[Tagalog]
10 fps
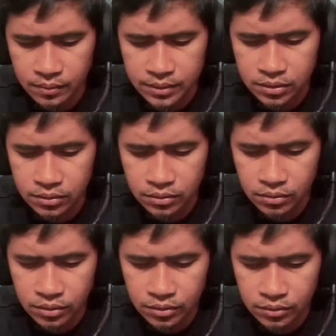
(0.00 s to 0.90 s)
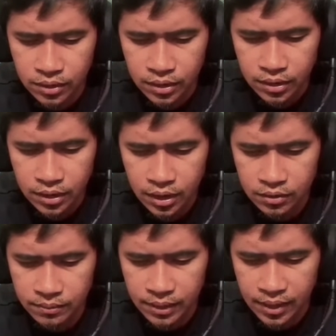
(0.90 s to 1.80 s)
nyo naman siguro kung anong,
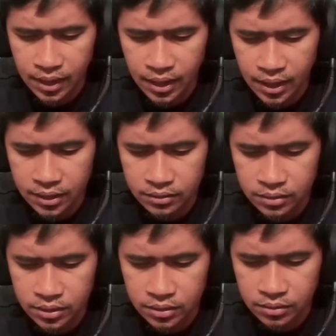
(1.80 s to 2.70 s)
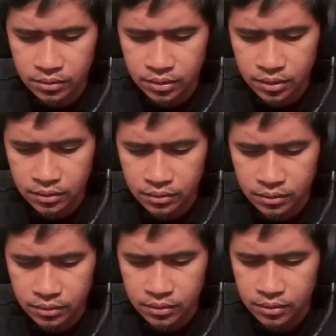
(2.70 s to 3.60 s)
anong mga kan ko dito. Oh, kita nyo.
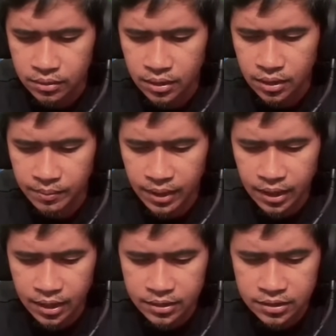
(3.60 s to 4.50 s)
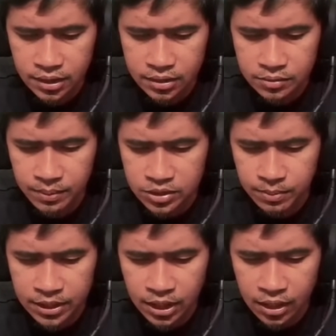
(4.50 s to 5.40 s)
Napakalakas niyan. Spice
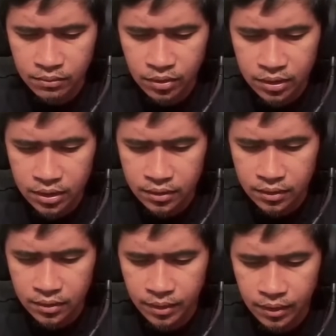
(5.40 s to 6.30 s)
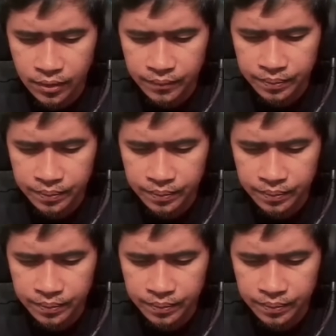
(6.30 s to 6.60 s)
padayan mo lang yan, di ba?